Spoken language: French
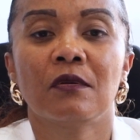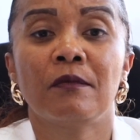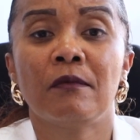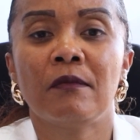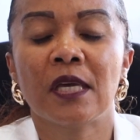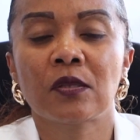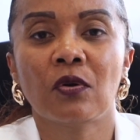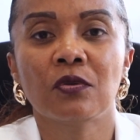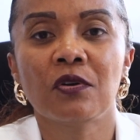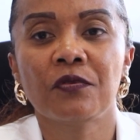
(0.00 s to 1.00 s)
mettre
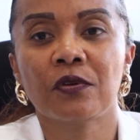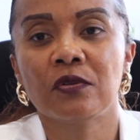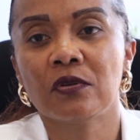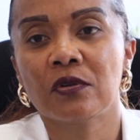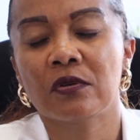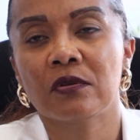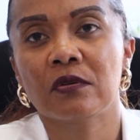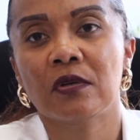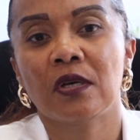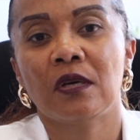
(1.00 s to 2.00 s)
en œuvre donc, euh,
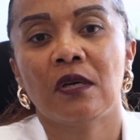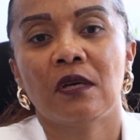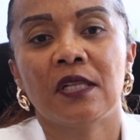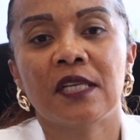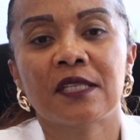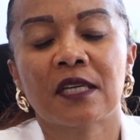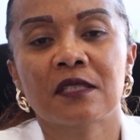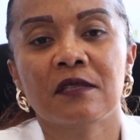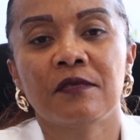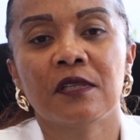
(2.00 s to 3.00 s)
les
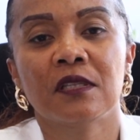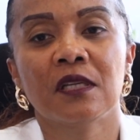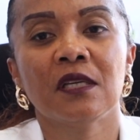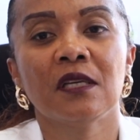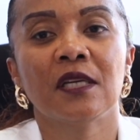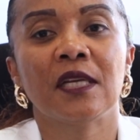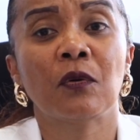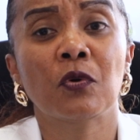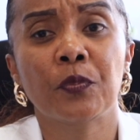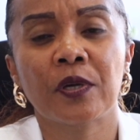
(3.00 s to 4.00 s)
activités et la
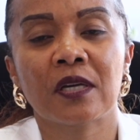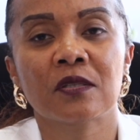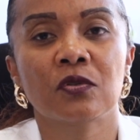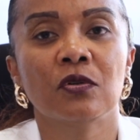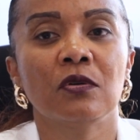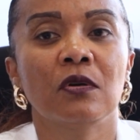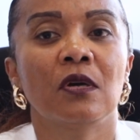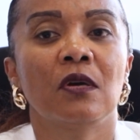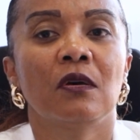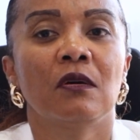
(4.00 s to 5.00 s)
coopération
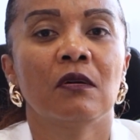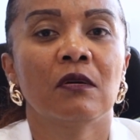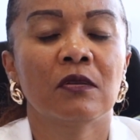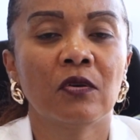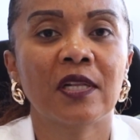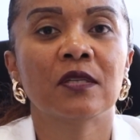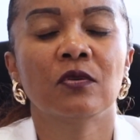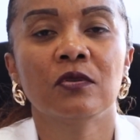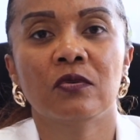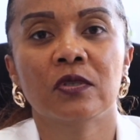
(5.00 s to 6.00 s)
euh, dans la
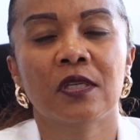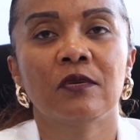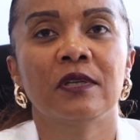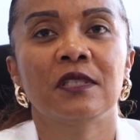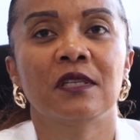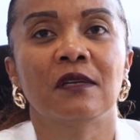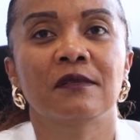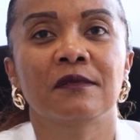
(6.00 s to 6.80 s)
zone océan Indien.